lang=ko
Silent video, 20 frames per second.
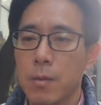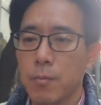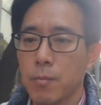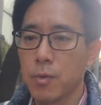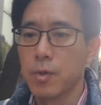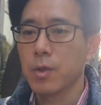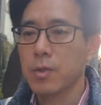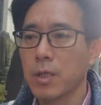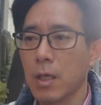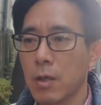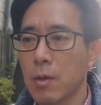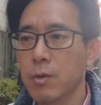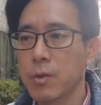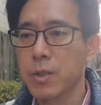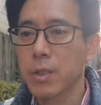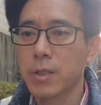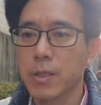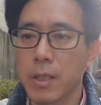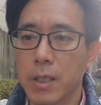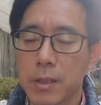묻혀 살고
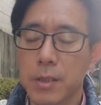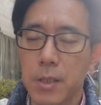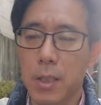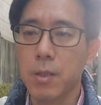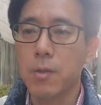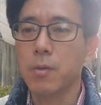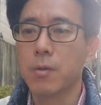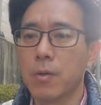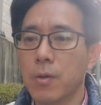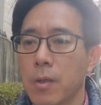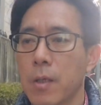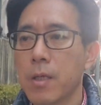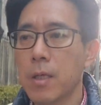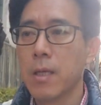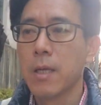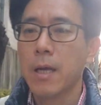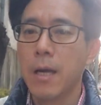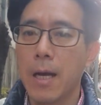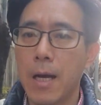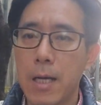드러나지 않고
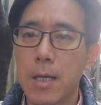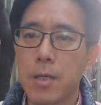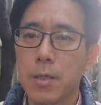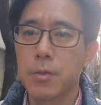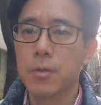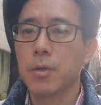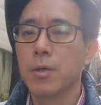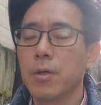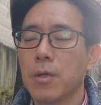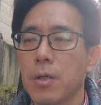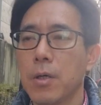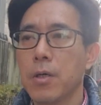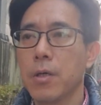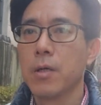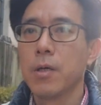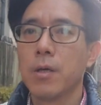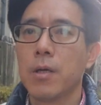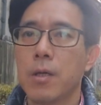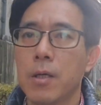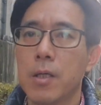알려져
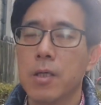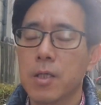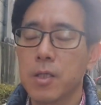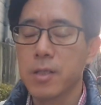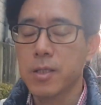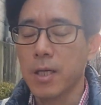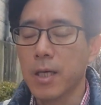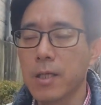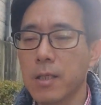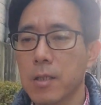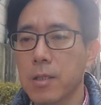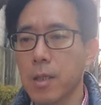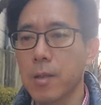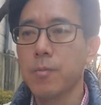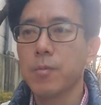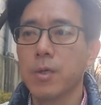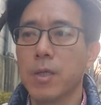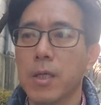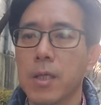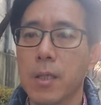있지 않기
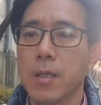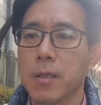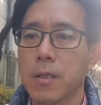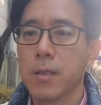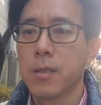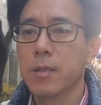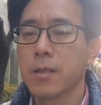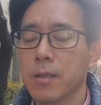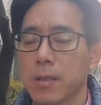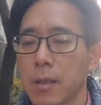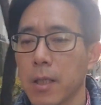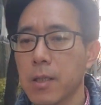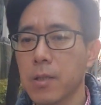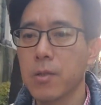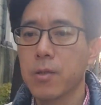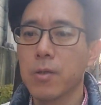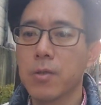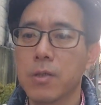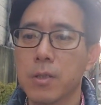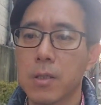때문에
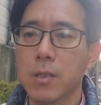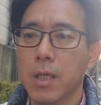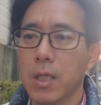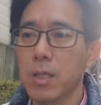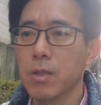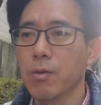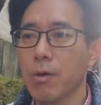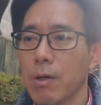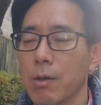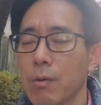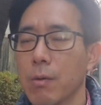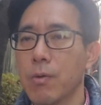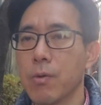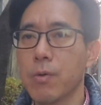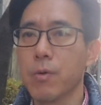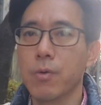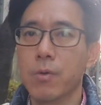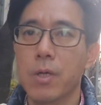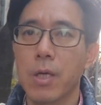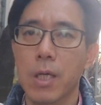그래서 더 신나기도 하고
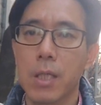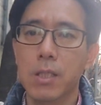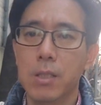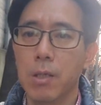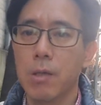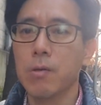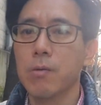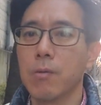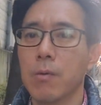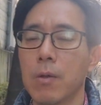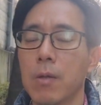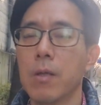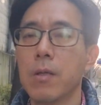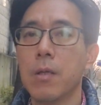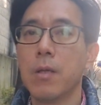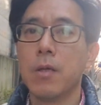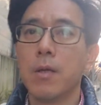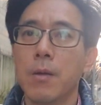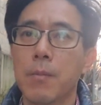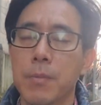유쾌하기도 하고
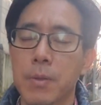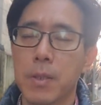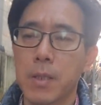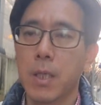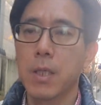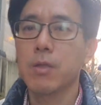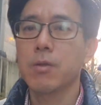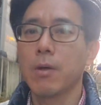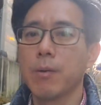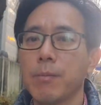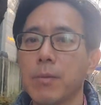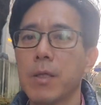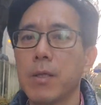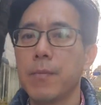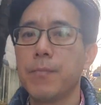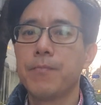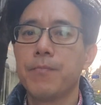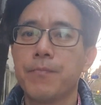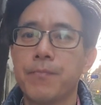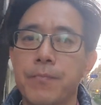편하기도 합니다
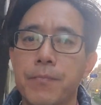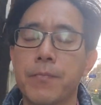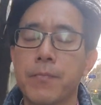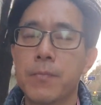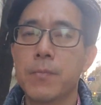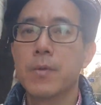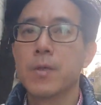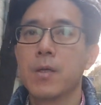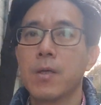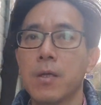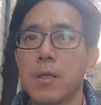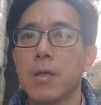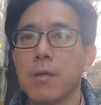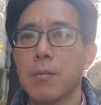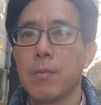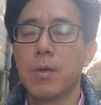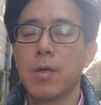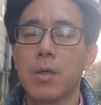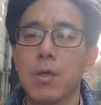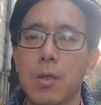
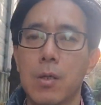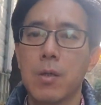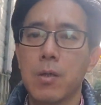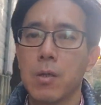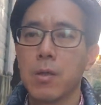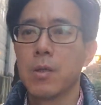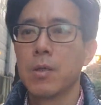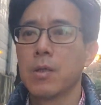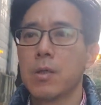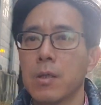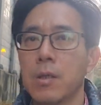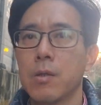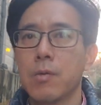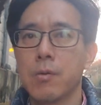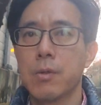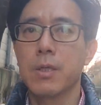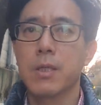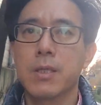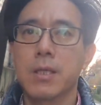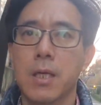뭐
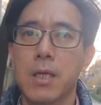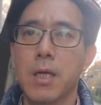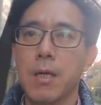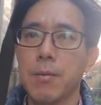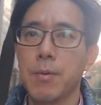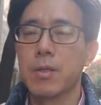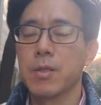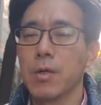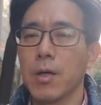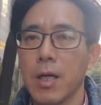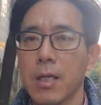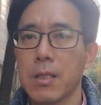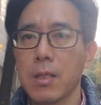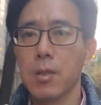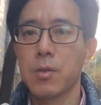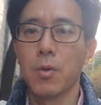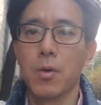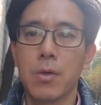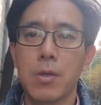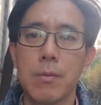우리가 살아가면서
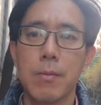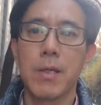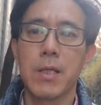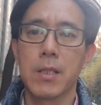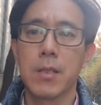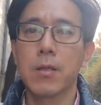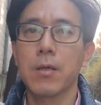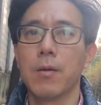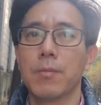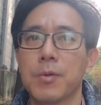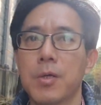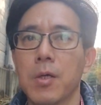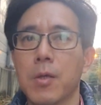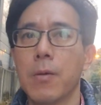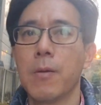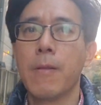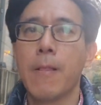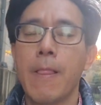항상 좋은 것만 있는 거 없죠